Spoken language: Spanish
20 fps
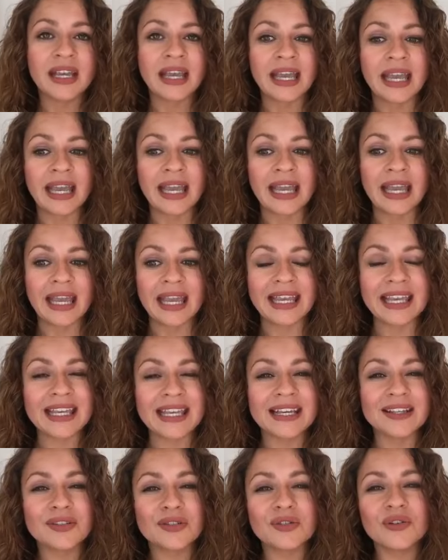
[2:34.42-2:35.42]
Eh, y
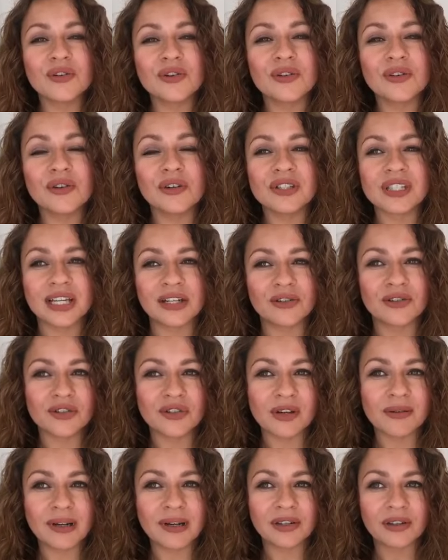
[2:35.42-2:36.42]
eso no, o sea, no
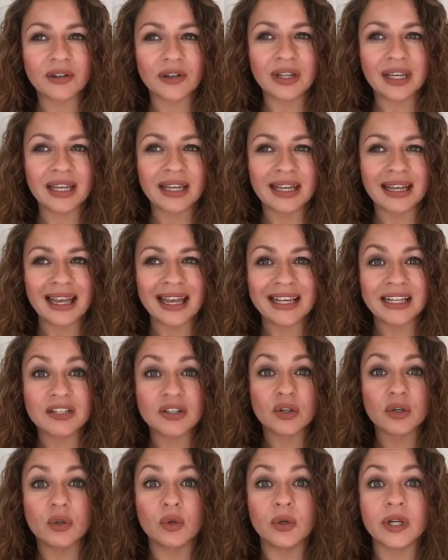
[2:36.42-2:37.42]
estoy hablando de
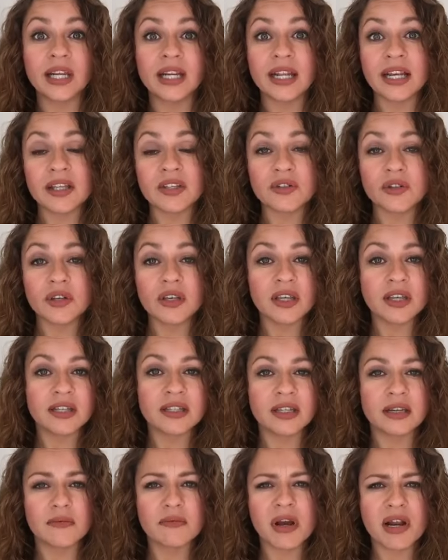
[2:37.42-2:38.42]
excluir eso y de
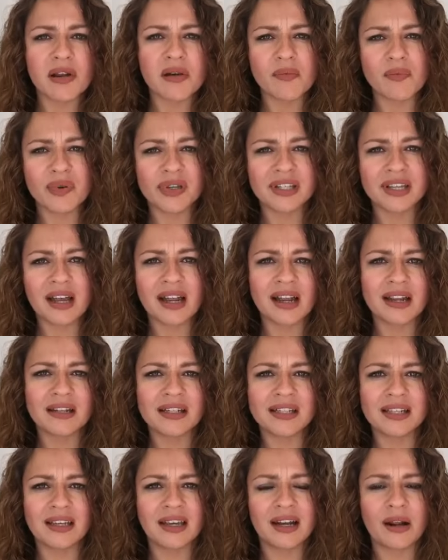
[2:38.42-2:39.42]
decir, bueno, pues ya
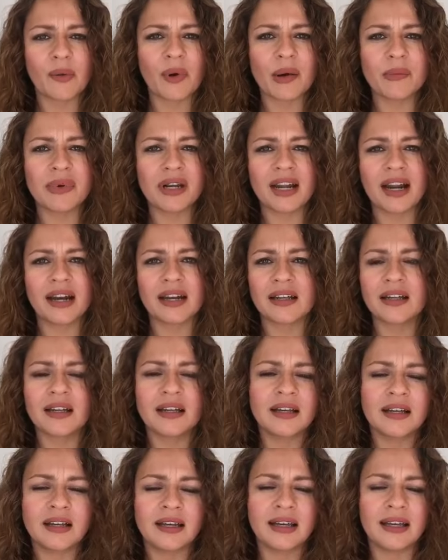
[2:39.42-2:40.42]
ni siquiera voy a mirar,
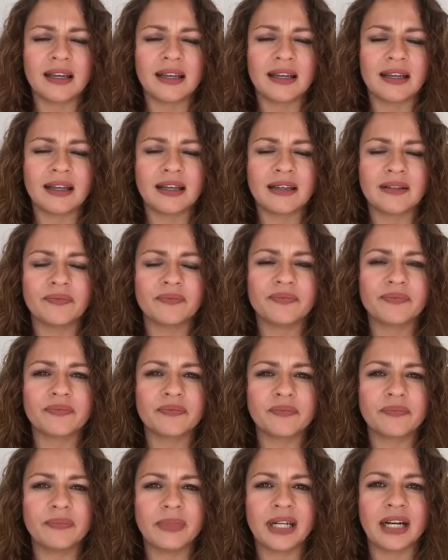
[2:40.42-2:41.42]
eh,
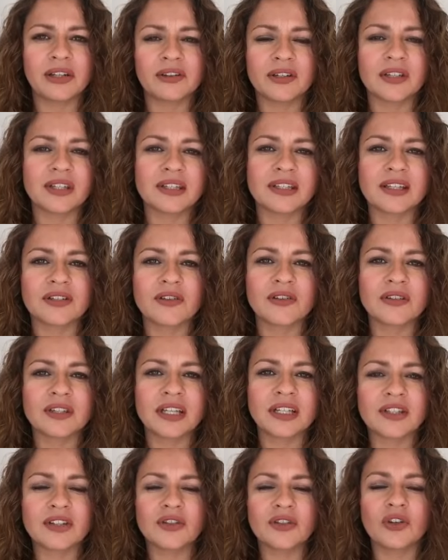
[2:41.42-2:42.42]
mirar todas esas
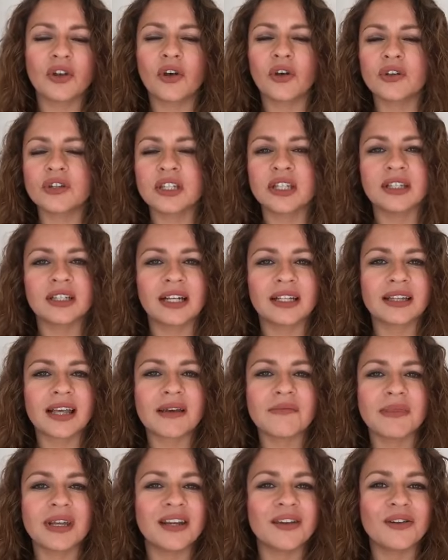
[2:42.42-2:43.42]
cosas, todo se trata de
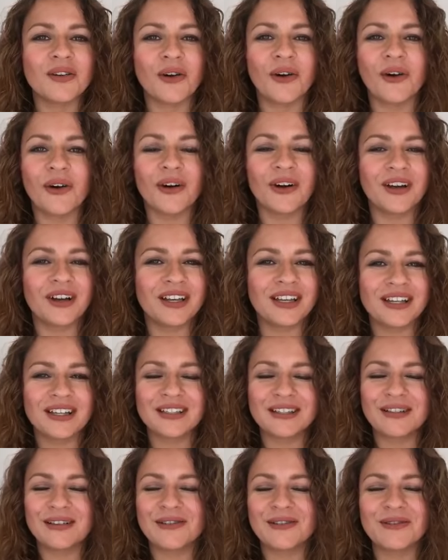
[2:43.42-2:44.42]
mí, no,
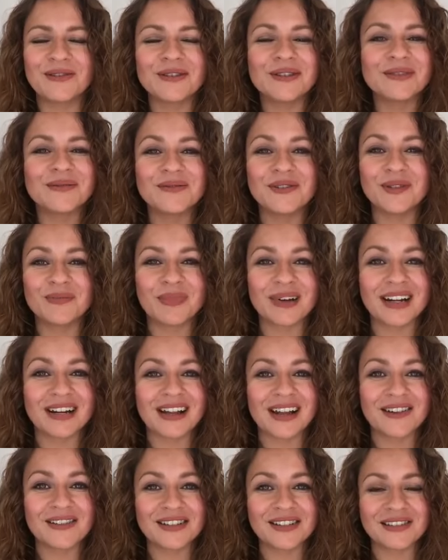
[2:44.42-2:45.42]
eso no es, no es, para
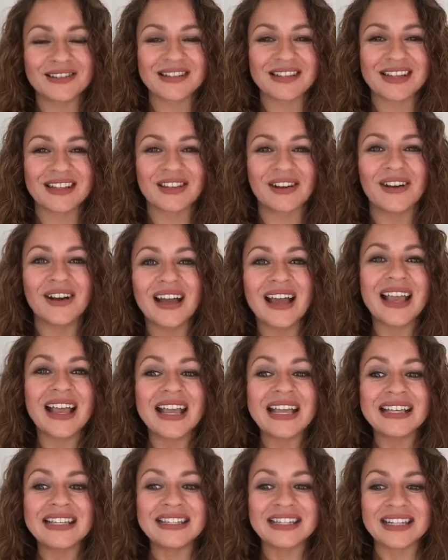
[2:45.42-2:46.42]
nada lo que estoy diciendo,
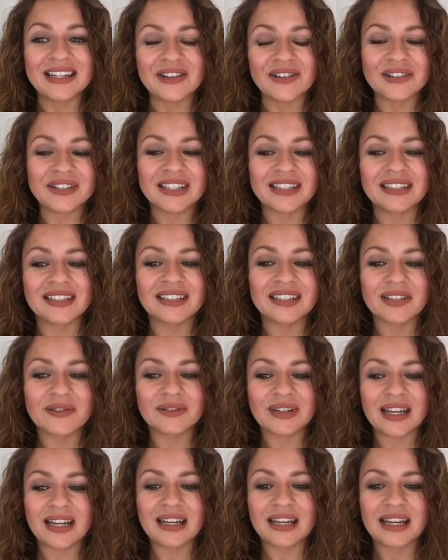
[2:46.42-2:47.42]
sino se trata de
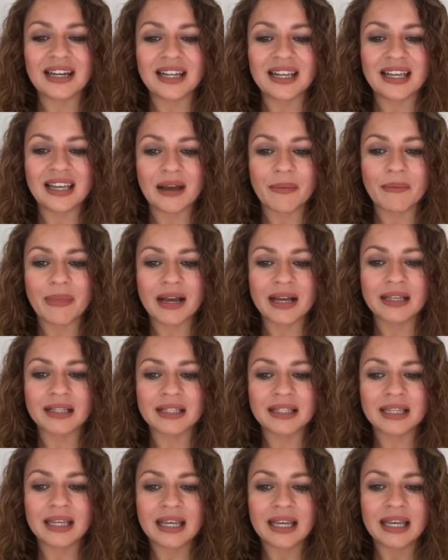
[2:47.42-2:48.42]
una energía
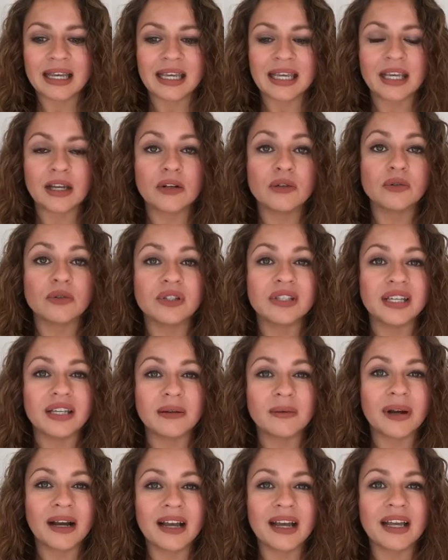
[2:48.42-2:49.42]
más
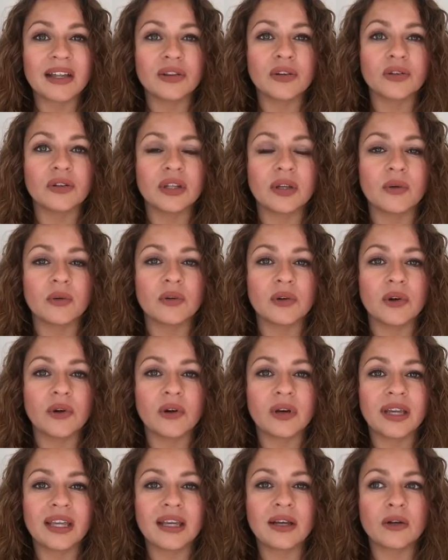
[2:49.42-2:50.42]
inclusiva en donde uno
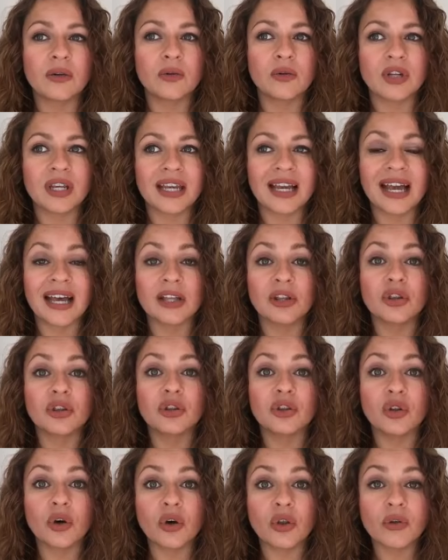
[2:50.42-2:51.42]
incluye a
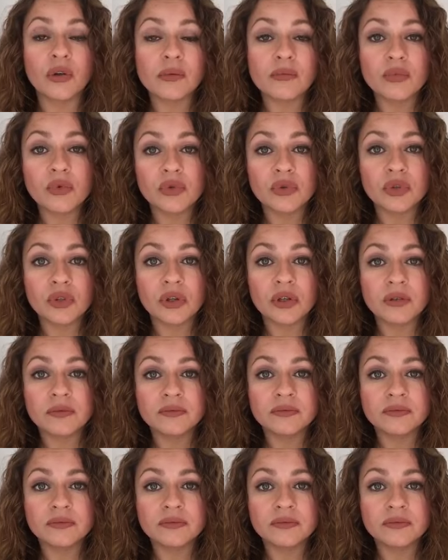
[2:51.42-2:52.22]
todo el mundo,